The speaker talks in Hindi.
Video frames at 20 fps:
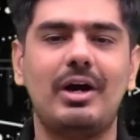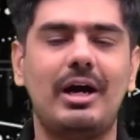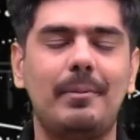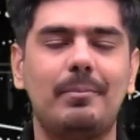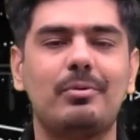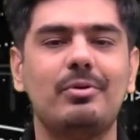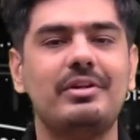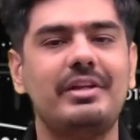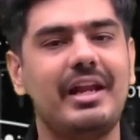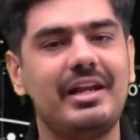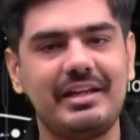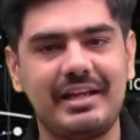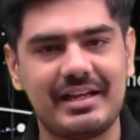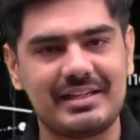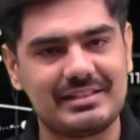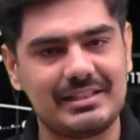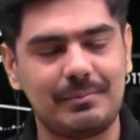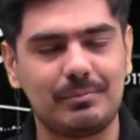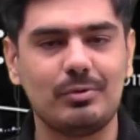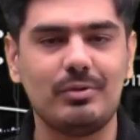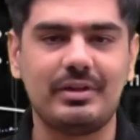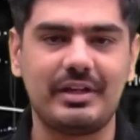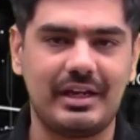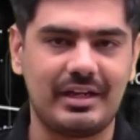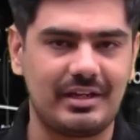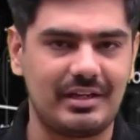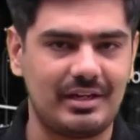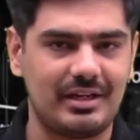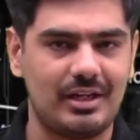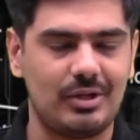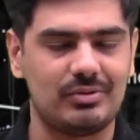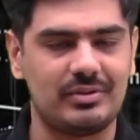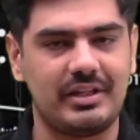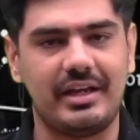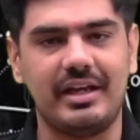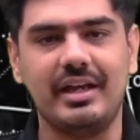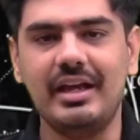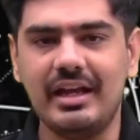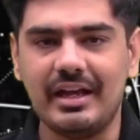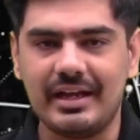आपको नेट एग्ज़ाम को करेक्ट करना होता है
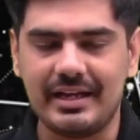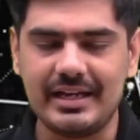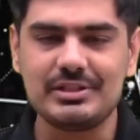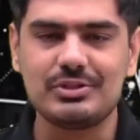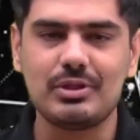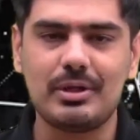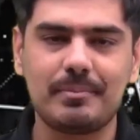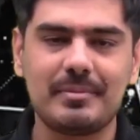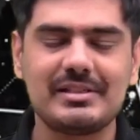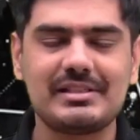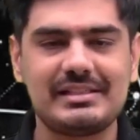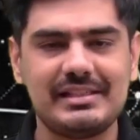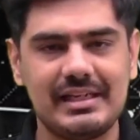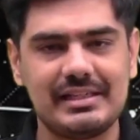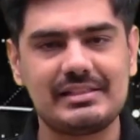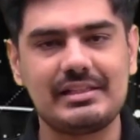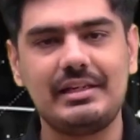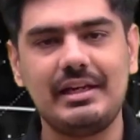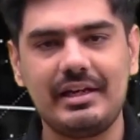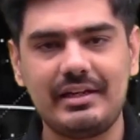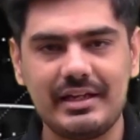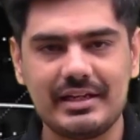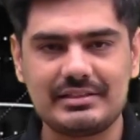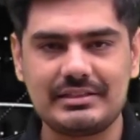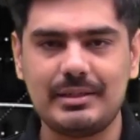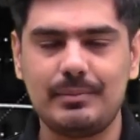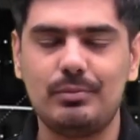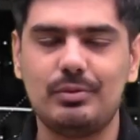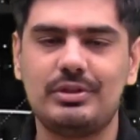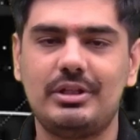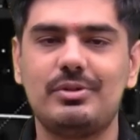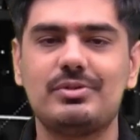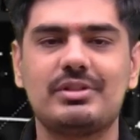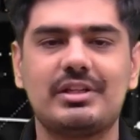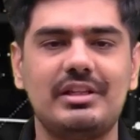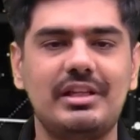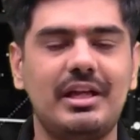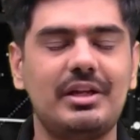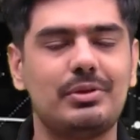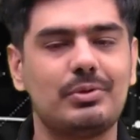गैस जो तो आपका सी नेट एग्ज़ाम होता है उसके
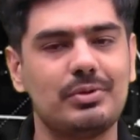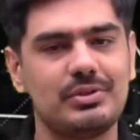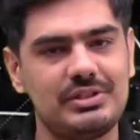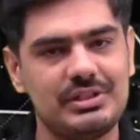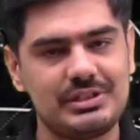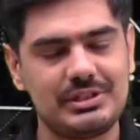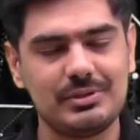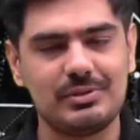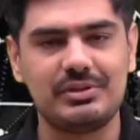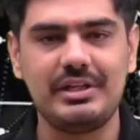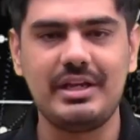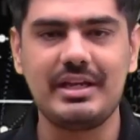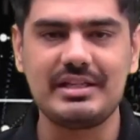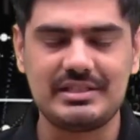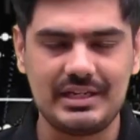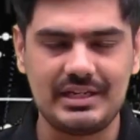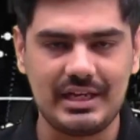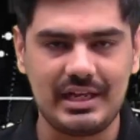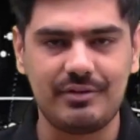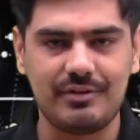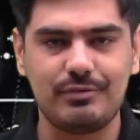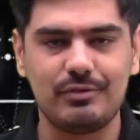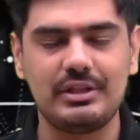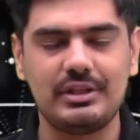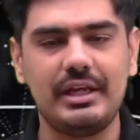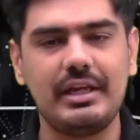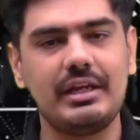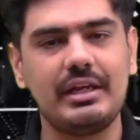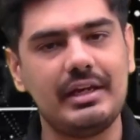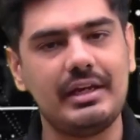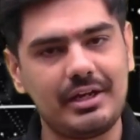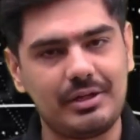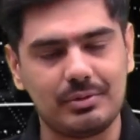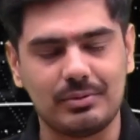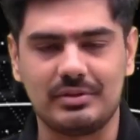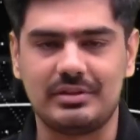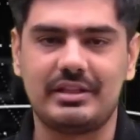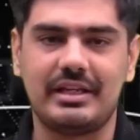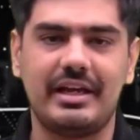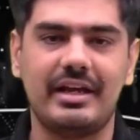अंदर दो चीज़ें होती हैं कि जे होता है कि नेट
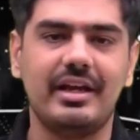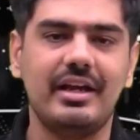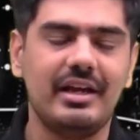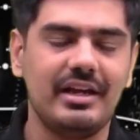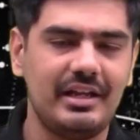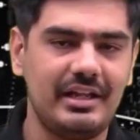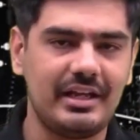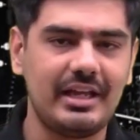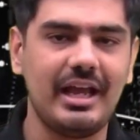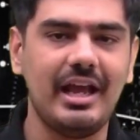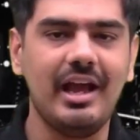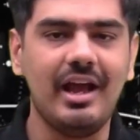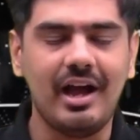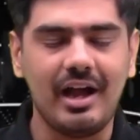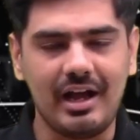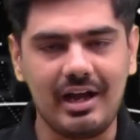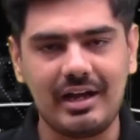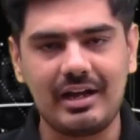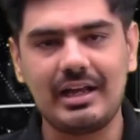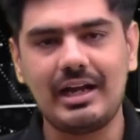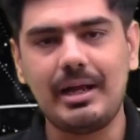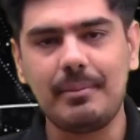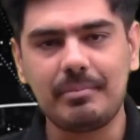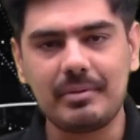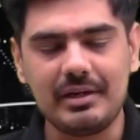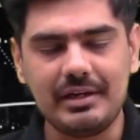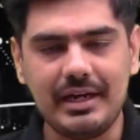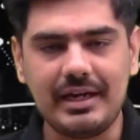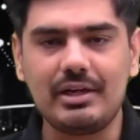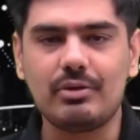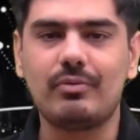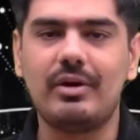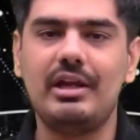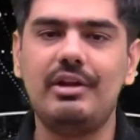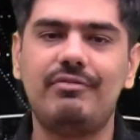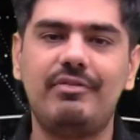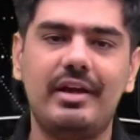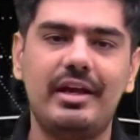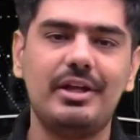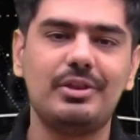होता है ठीक है अगर आपका नेट
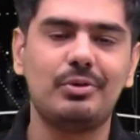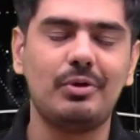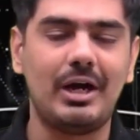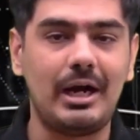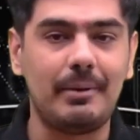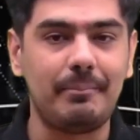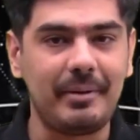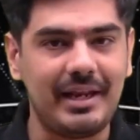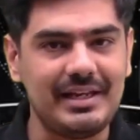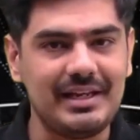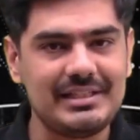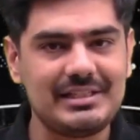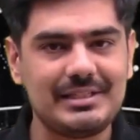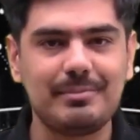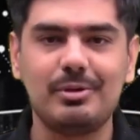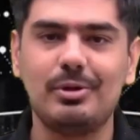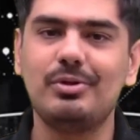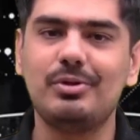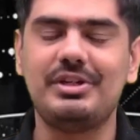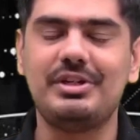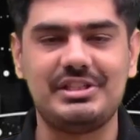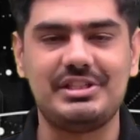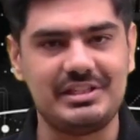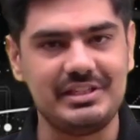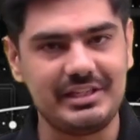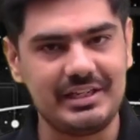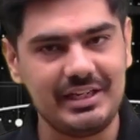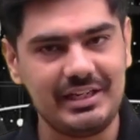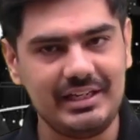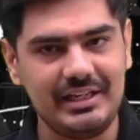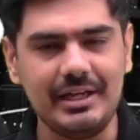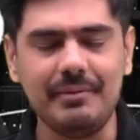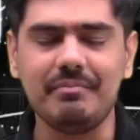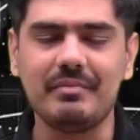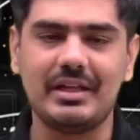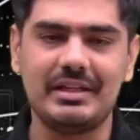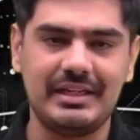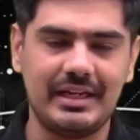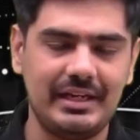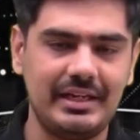क्वालिफाई है तो आप एलिजिबल हो टीचिंग के लिए
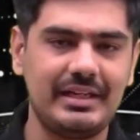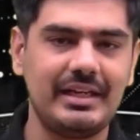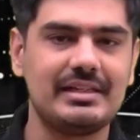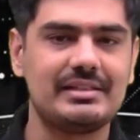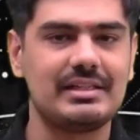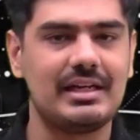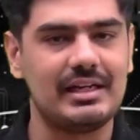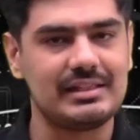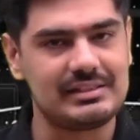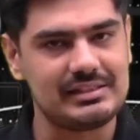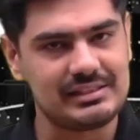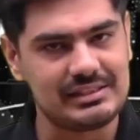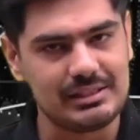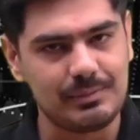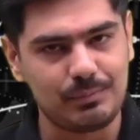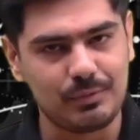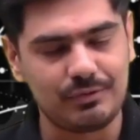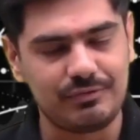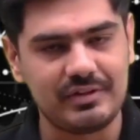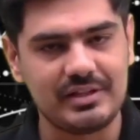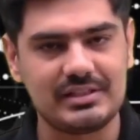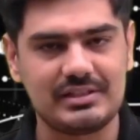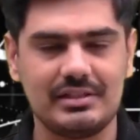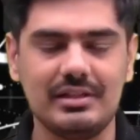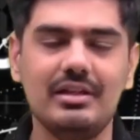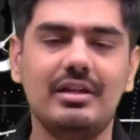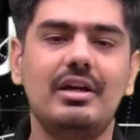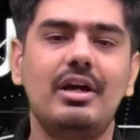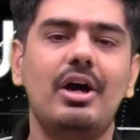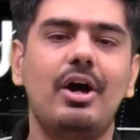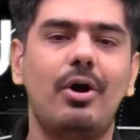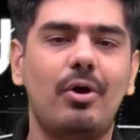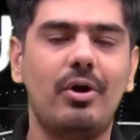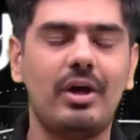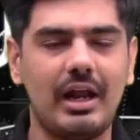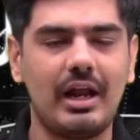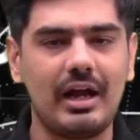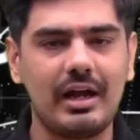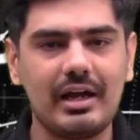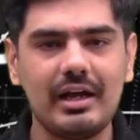यानी कि एज असिस्टेंट प्रोफेसर और
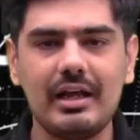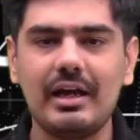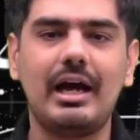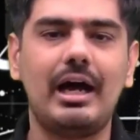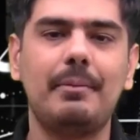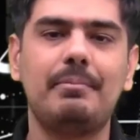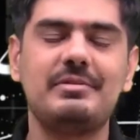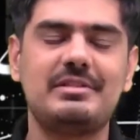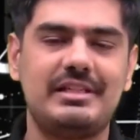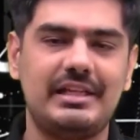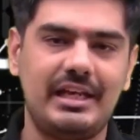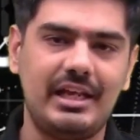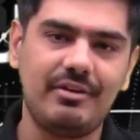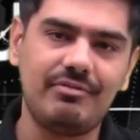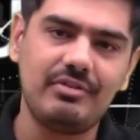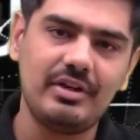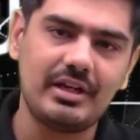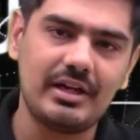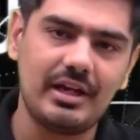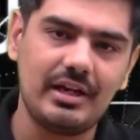अगर आप जे निकाल